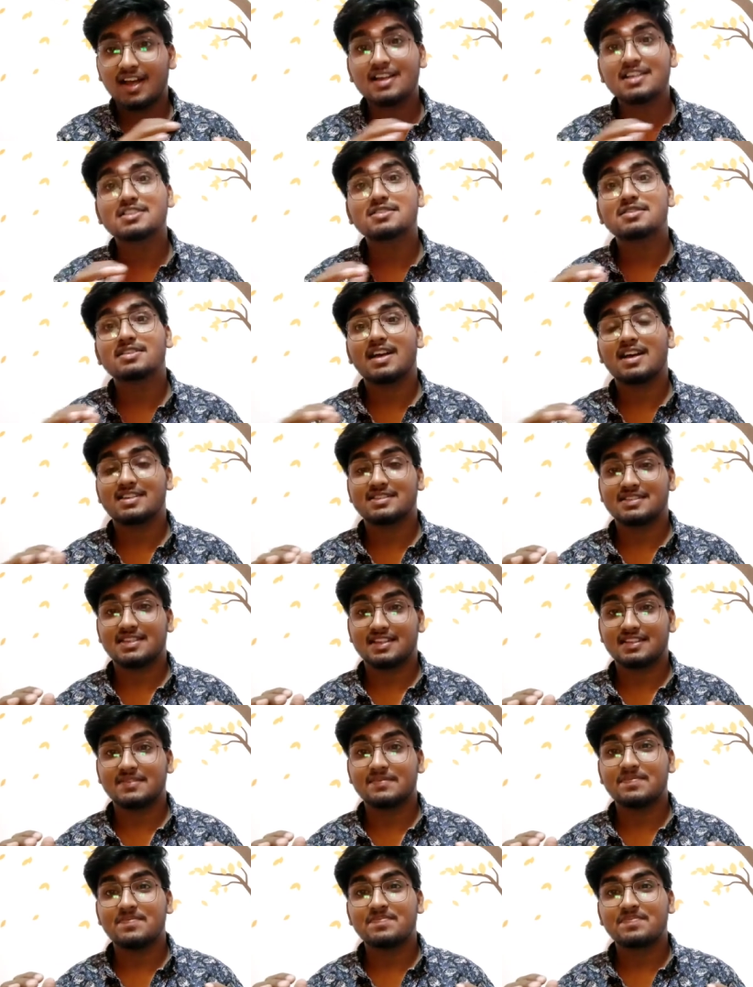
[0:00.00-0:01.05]
लास्ट लास्ट
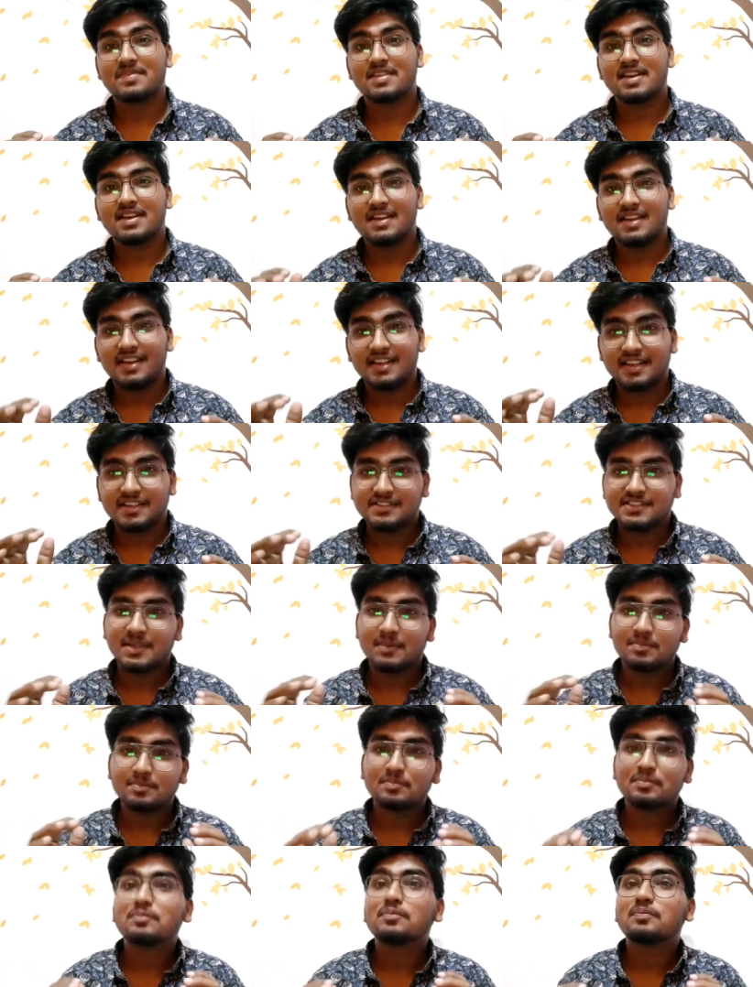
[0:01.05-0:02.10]
तक लेकिन
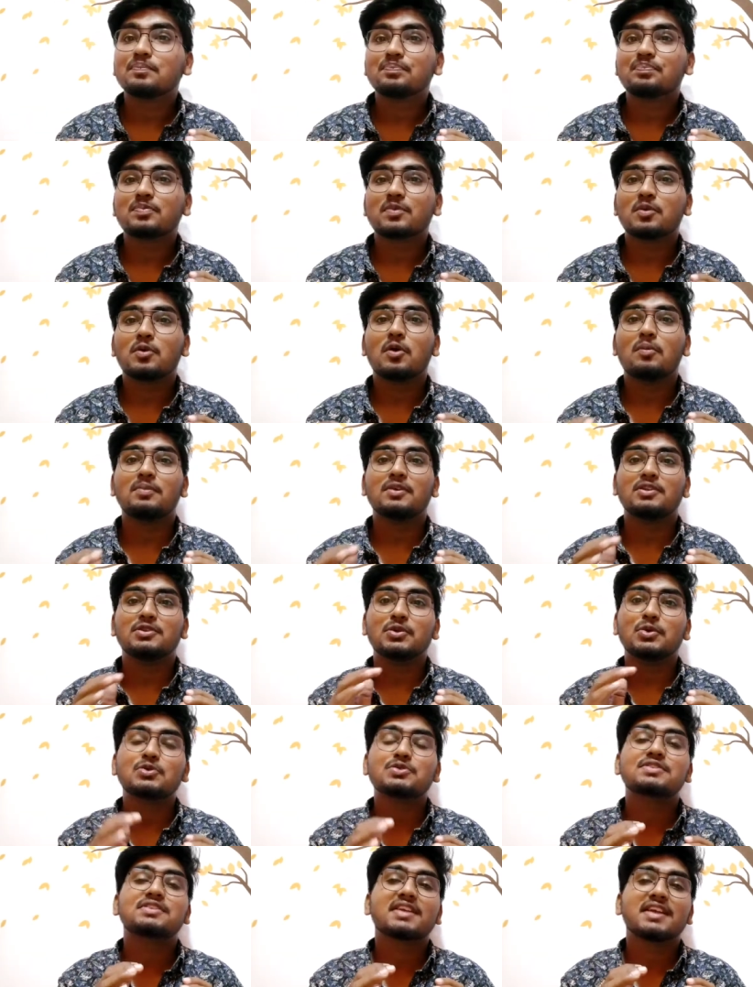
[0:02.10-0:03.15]
जब वो अपने
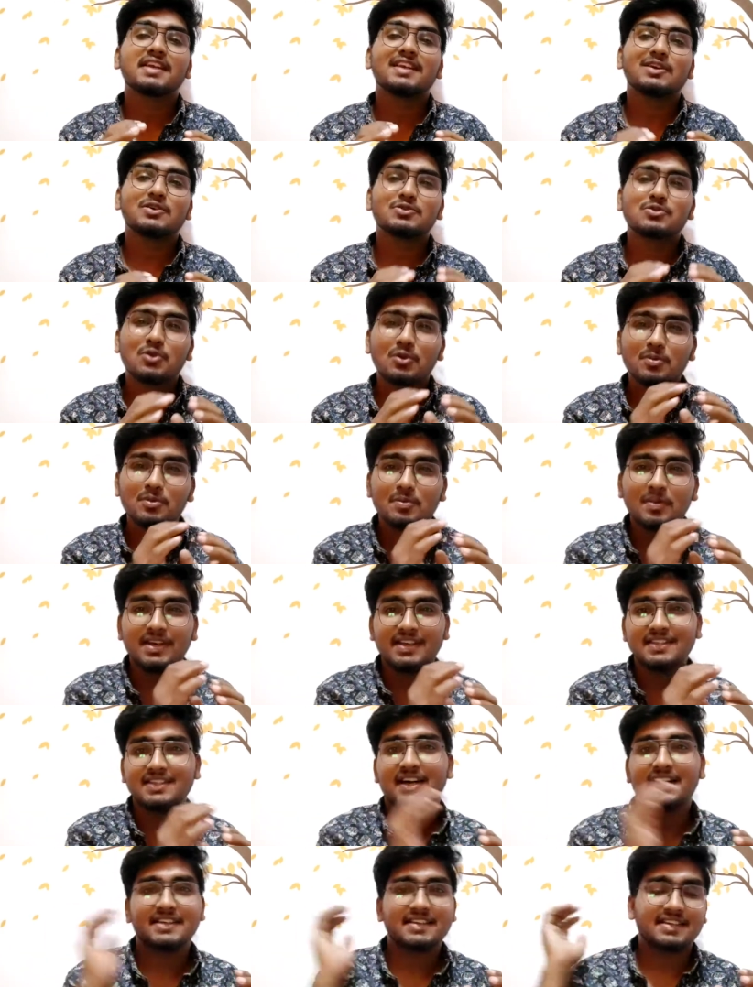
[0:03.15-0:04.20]
दोस्त के लिए उसको भी
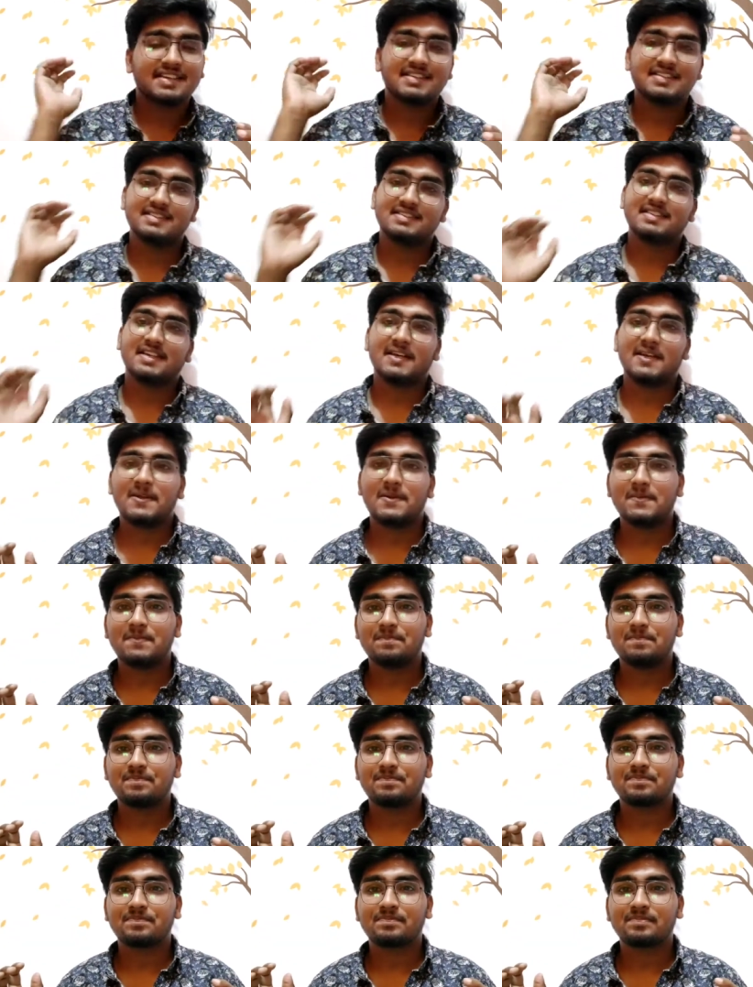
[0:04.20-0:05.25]
बलिदान कर देता
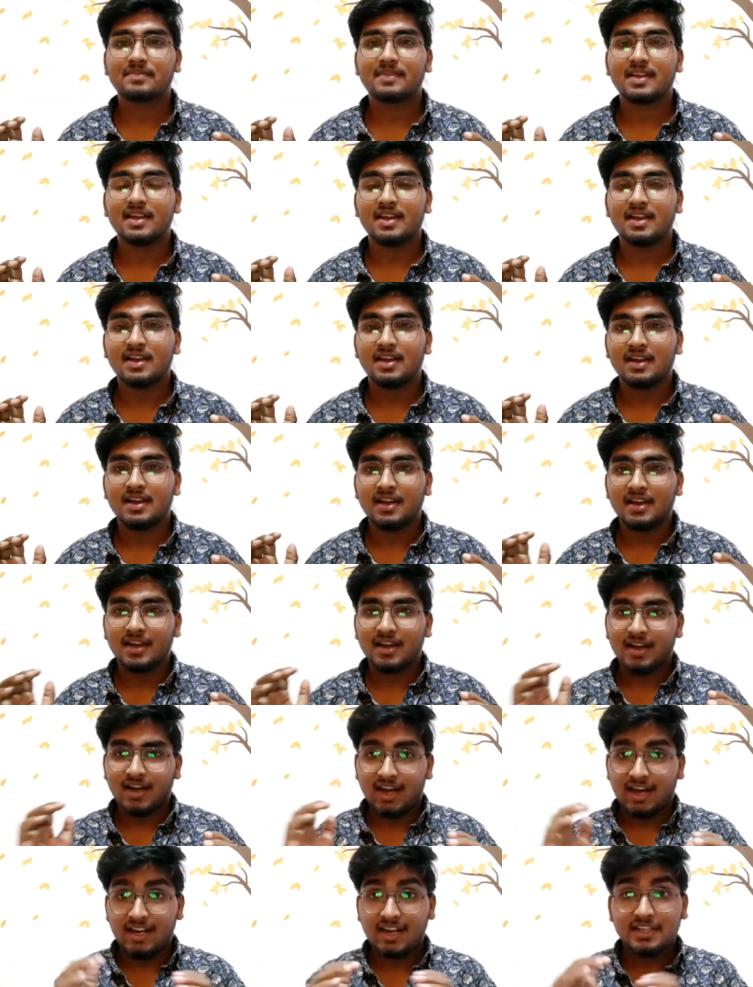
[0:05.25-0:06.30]

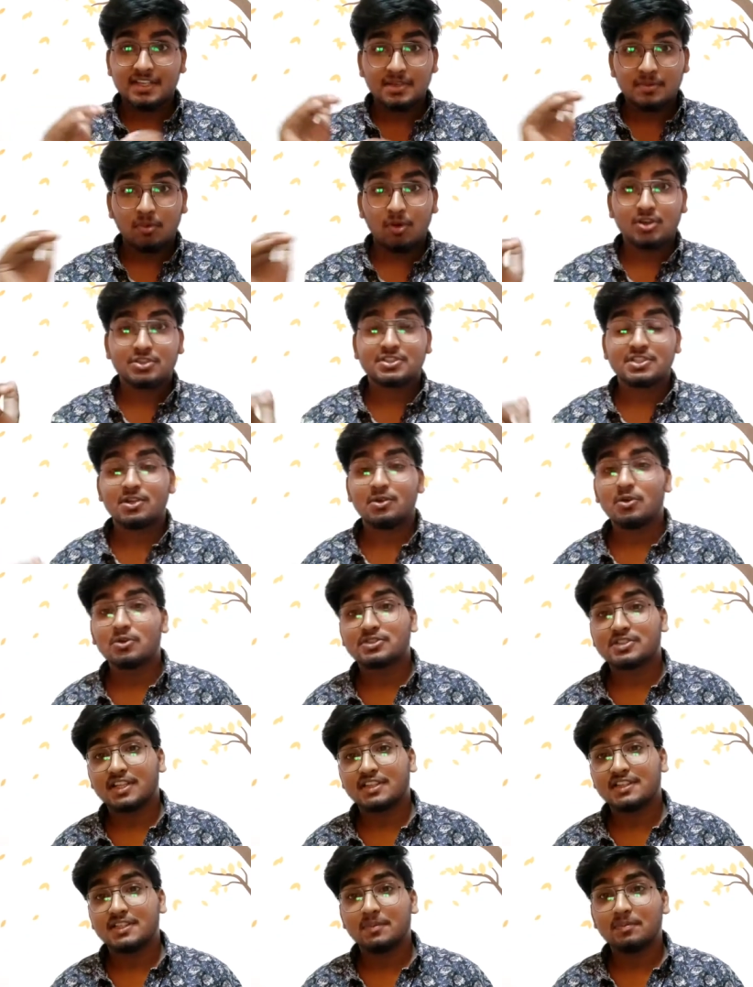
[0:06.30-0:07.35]
है हालांकि बहुत से लोग
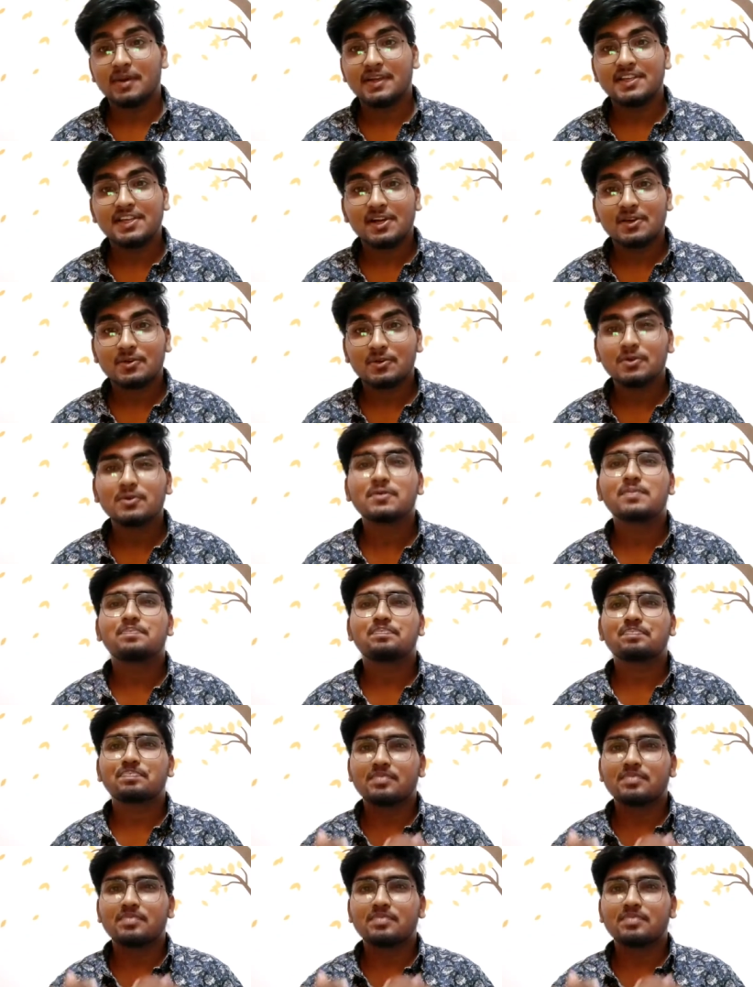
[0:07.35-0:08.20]
संदीप भैया को